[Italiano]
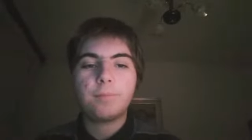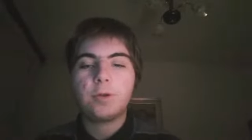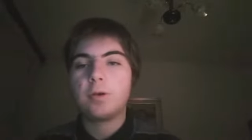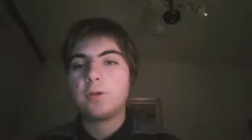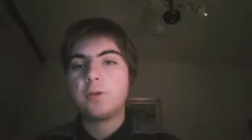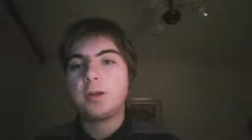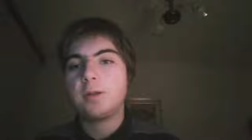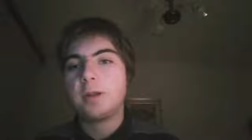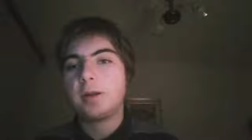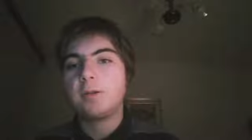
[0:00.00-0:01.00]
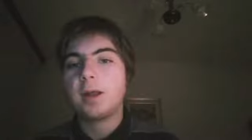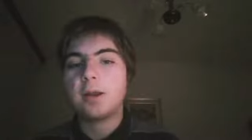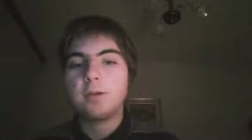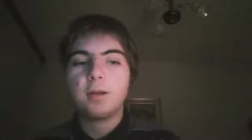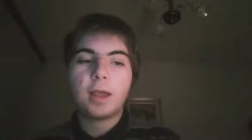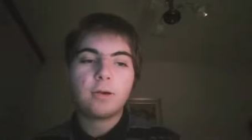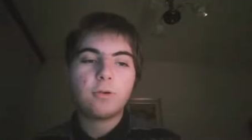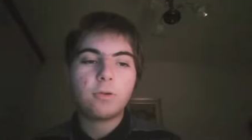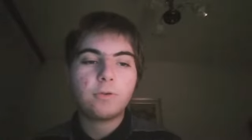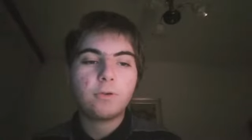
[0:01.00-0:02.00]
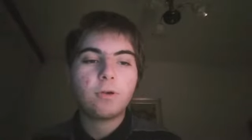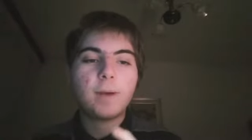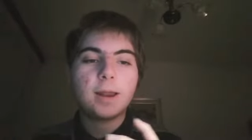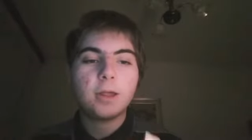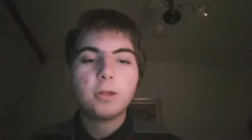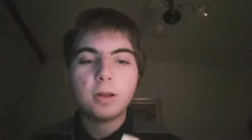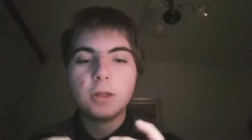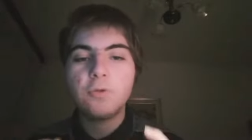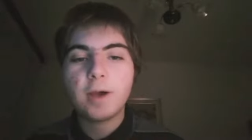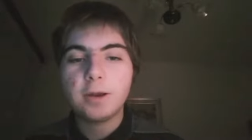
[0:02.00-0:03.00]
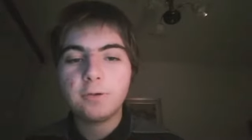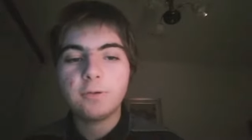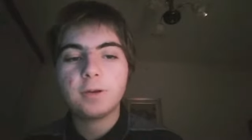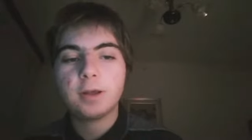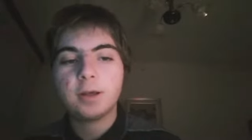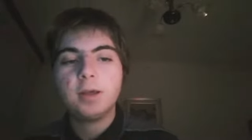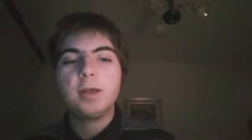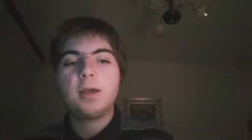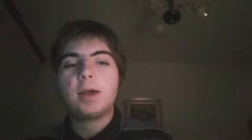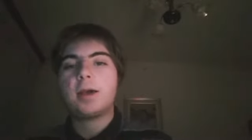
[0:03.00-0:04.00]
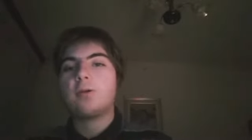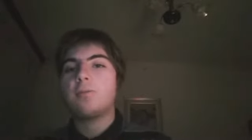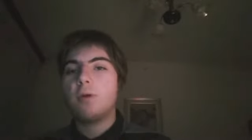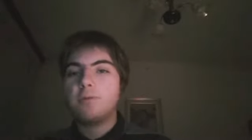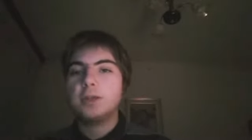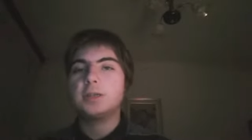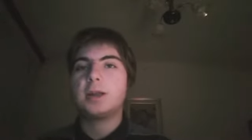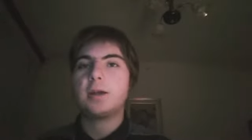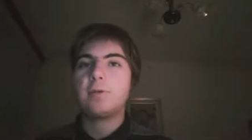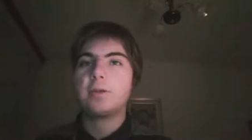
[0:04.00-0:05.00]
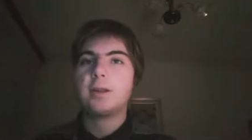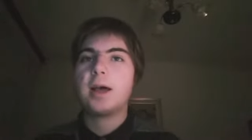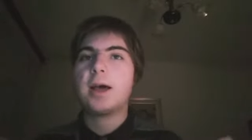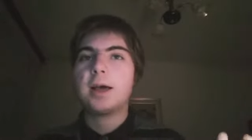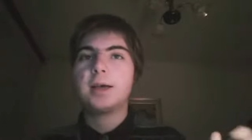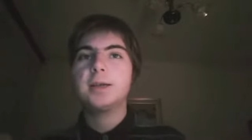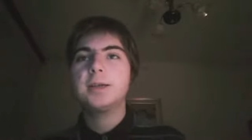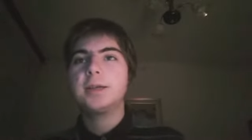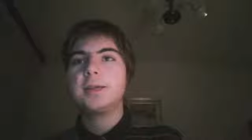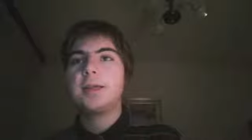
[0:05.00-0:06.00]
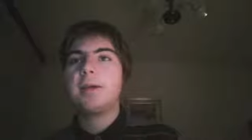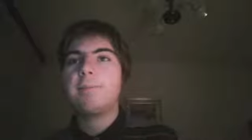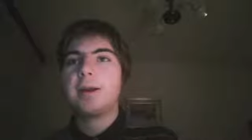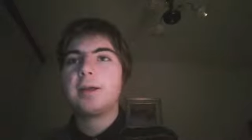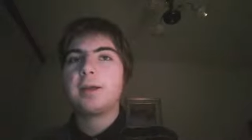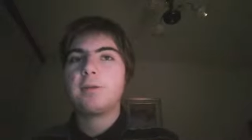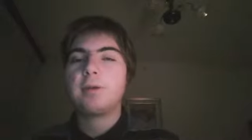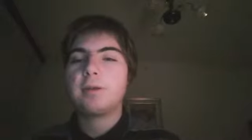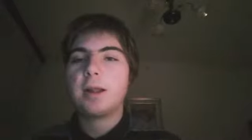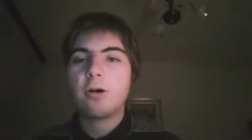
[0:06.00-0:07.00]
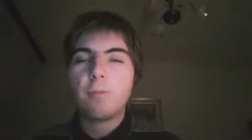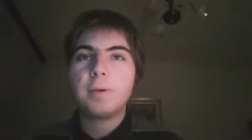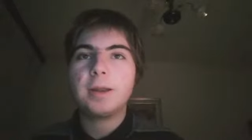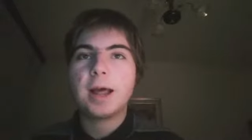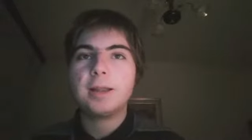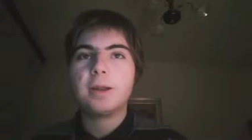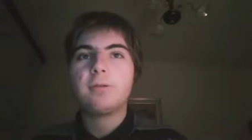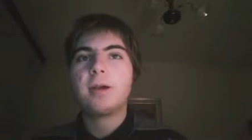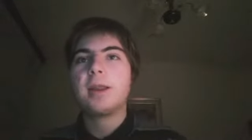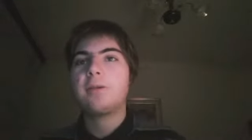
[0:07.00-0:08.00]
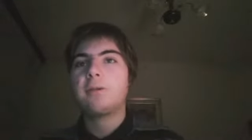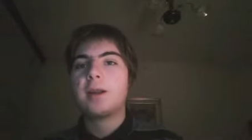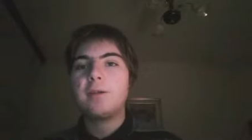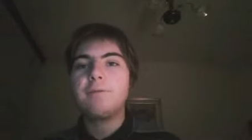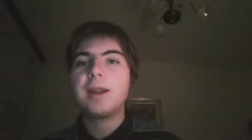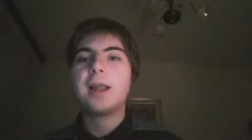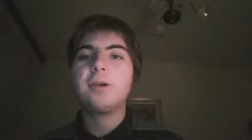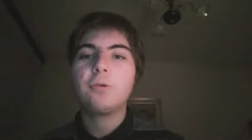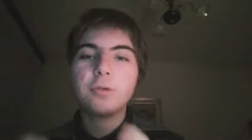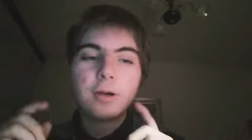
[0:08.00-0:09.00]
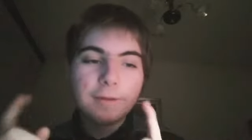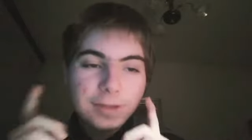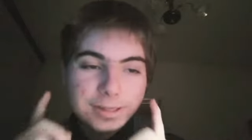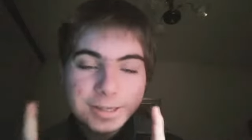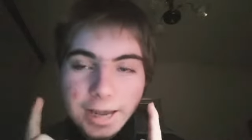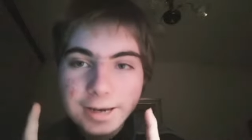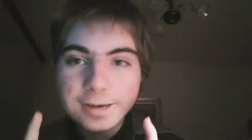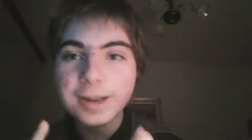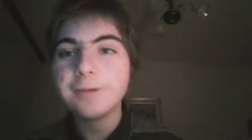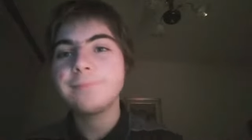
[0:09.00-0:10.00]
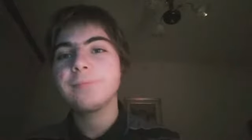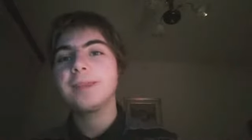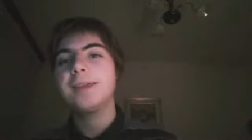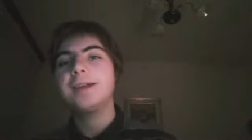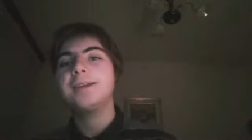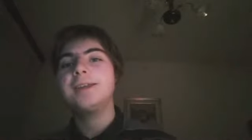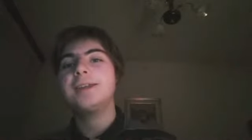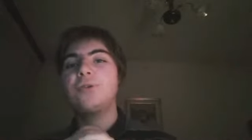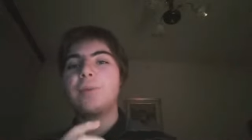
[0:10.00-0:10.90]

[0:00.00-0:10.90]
di occasioni interessanti, ecco, secondo me la, la Juventus eh, ecco, può vincere questa, eh, per, eh, questa Coppa Italia, dato che adesso sarà in finale contro la vincente di